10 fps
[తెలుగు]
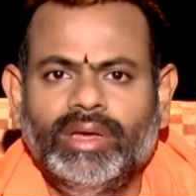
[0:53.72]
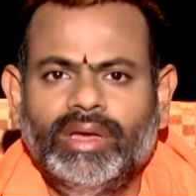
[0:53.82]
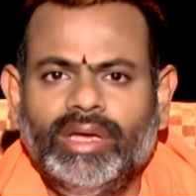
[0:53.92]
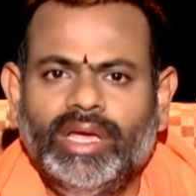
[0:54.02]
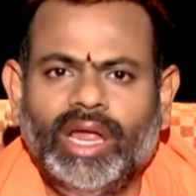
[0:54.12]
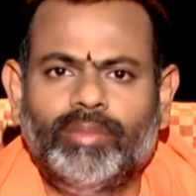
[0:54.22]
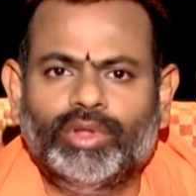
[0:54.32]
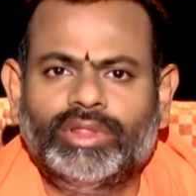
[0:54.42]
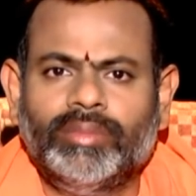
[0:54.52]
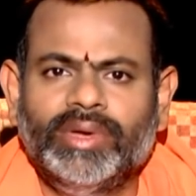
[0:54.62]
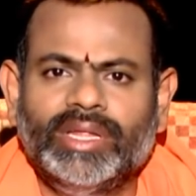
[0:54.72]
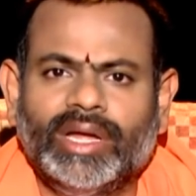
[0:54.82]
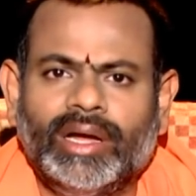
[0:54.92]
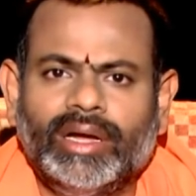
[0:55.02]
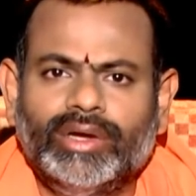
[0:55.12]
ఇలా మొత్తం మీద
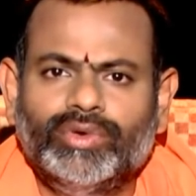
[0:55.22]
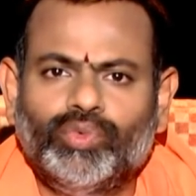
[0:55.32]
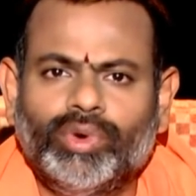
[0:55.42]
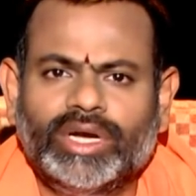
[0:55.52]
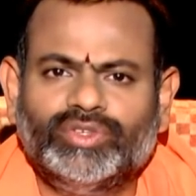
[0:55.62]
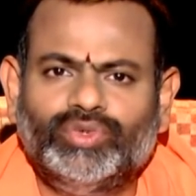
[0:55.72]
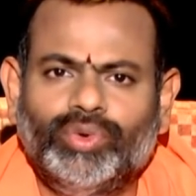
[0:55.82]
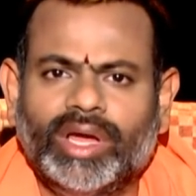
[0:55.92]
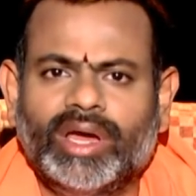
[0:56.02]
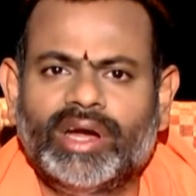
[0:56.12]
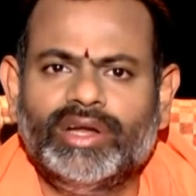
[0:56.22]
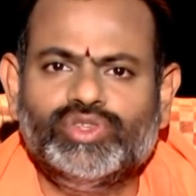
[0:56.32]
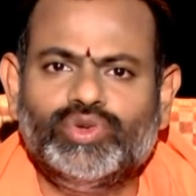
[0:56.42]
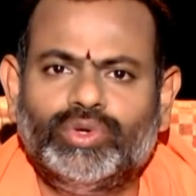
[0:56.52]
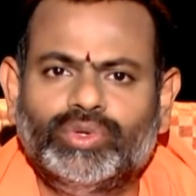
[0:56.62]
ఒక్క సూర్యగ్రహణం
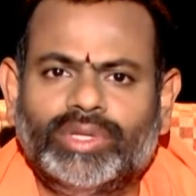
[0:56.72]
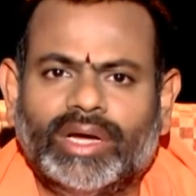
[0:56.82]
చుట్టూతా